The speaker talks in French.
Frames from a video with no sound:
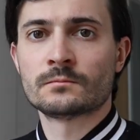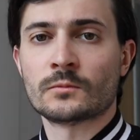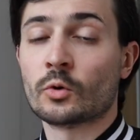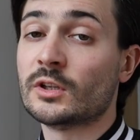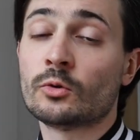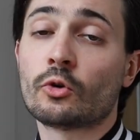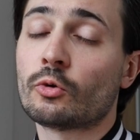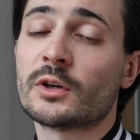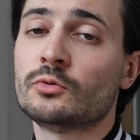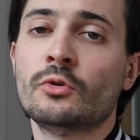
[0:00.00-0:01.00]
On est donc
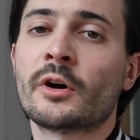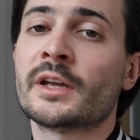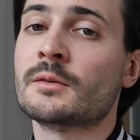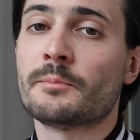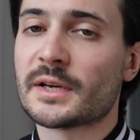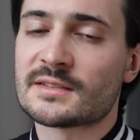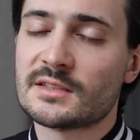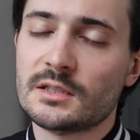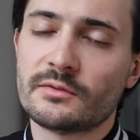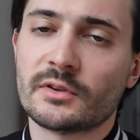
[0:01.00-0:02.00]
loin d'une reine
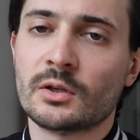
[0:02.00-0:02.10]
passive